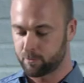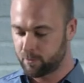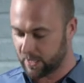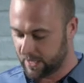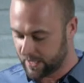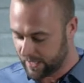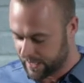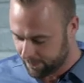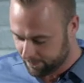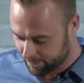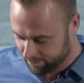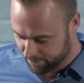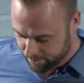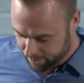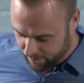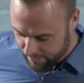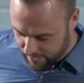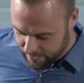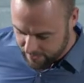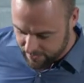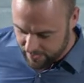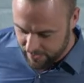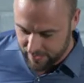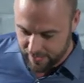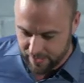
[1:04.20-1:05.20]
bin eben
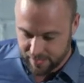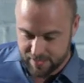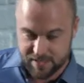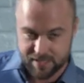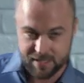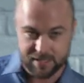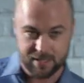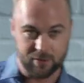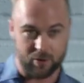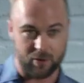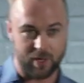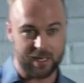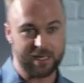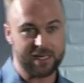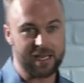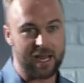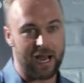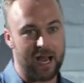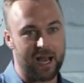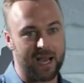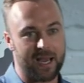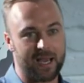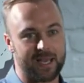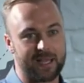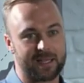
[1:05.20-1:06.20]
die letzten neun
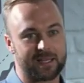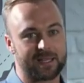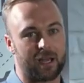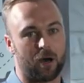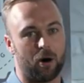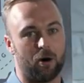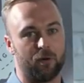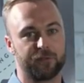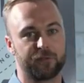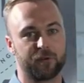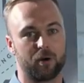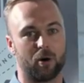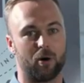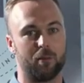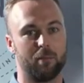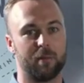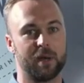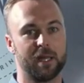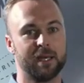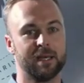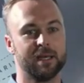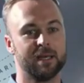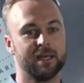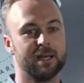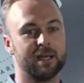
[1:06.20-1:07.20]
Jahre
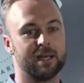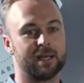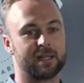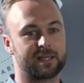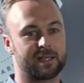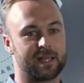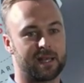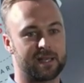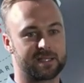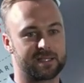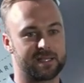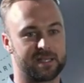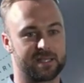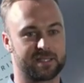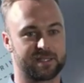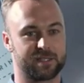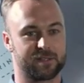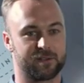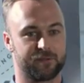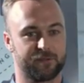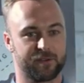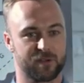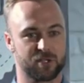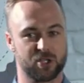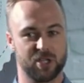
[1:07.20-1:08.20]
draufgekommen, dass es
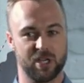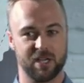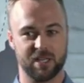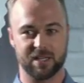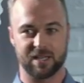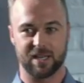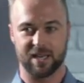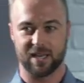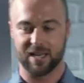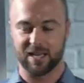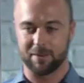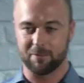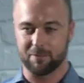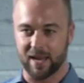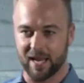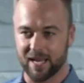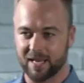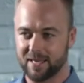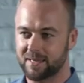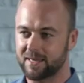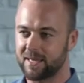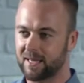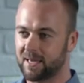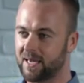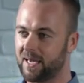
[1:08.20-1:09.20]
verschiedene
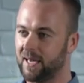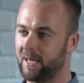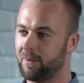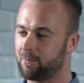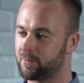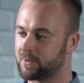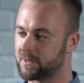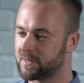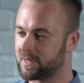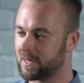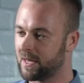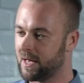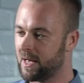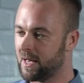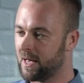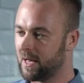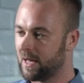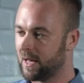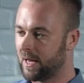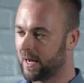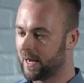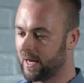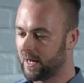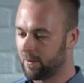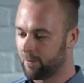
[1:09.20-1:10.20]
Elemente gibt,
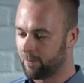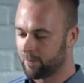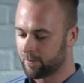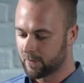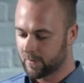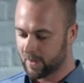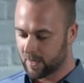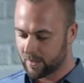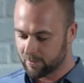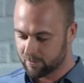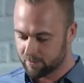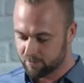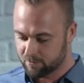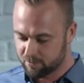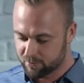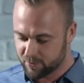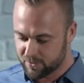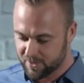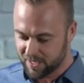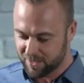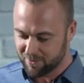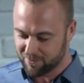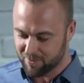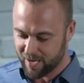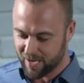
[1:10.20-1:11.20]
ähm,
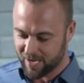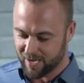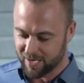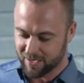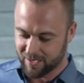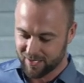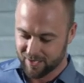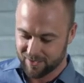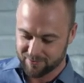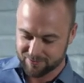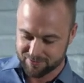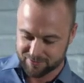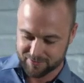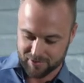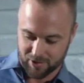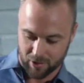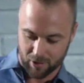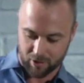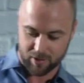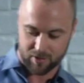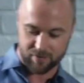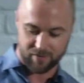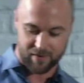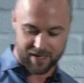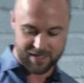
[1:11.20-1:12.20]
die man ja
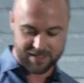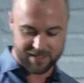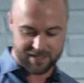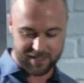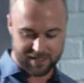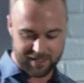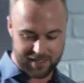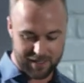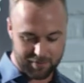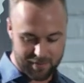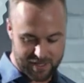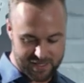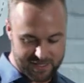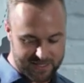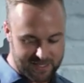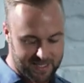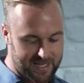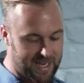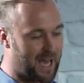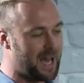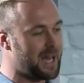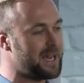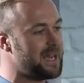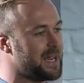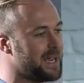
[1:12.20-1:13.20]
quasi, die man
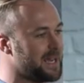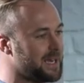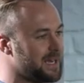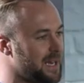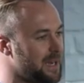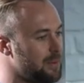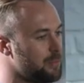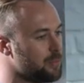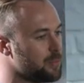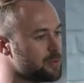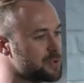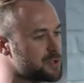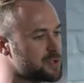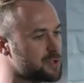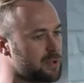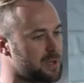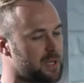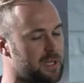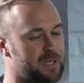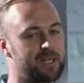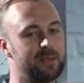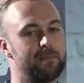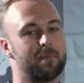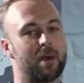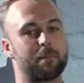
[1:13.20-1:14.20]
sich aneignen muss oder
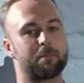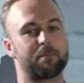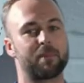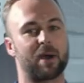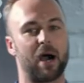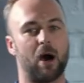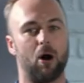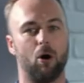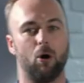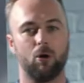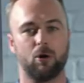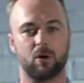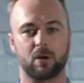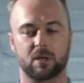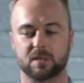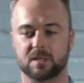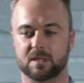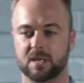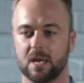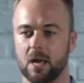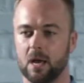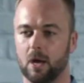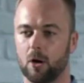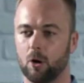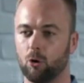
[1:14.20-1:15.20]
die man braucht,
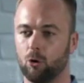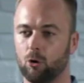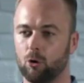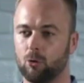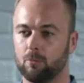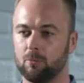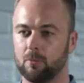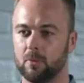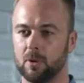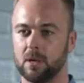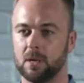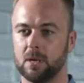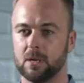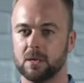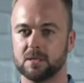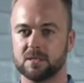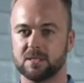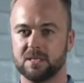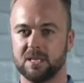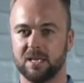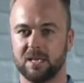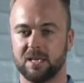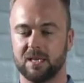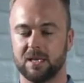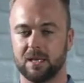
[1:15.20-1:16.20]
um
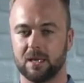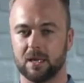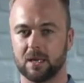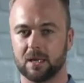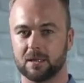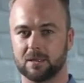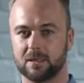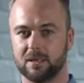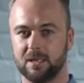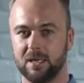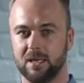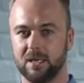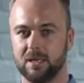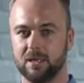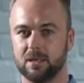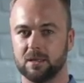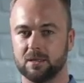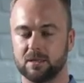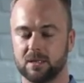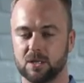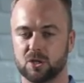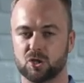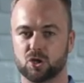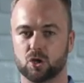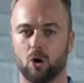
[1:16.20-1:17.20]
sich die,
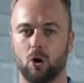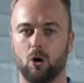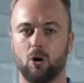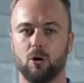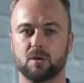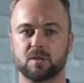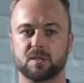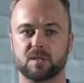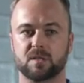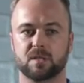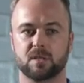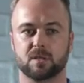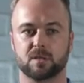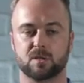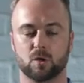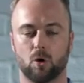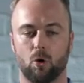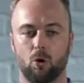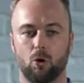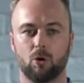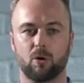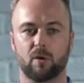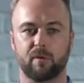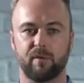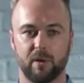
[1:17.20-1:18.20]
die Chance so
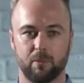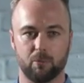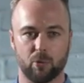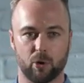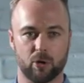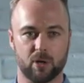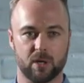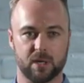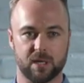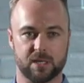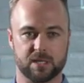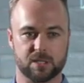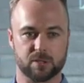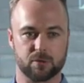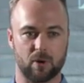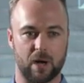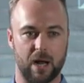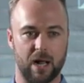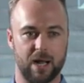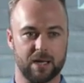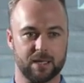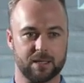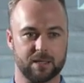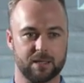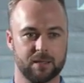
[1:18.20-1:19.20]
hoch wie möglich zu
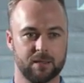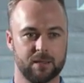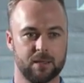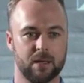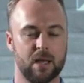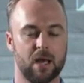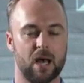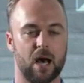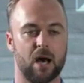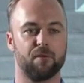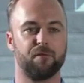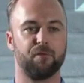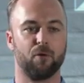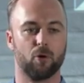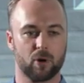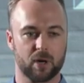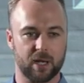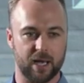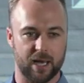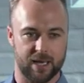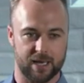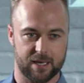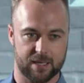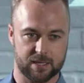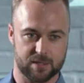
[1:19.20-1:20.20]
halten,
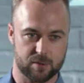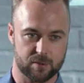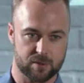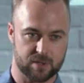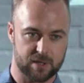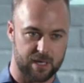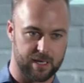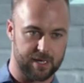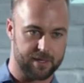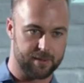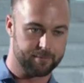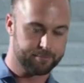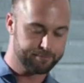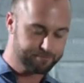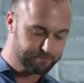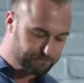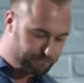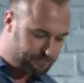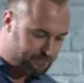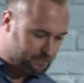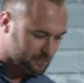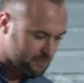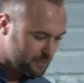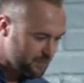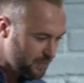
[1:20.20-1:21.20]
erfolgreich zu sein.
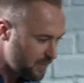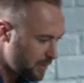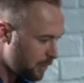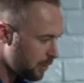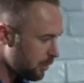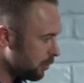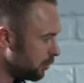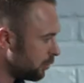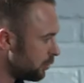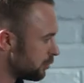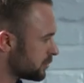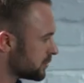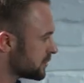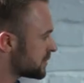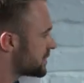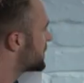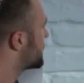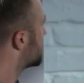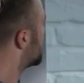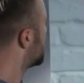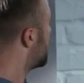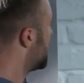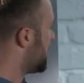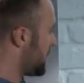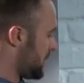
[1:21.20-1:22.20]

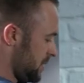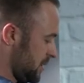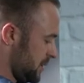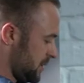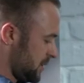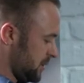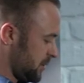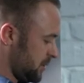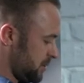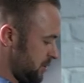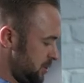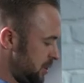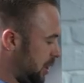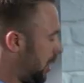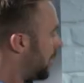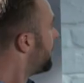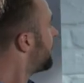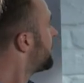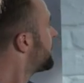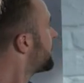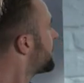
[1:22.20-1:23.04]
Und ja,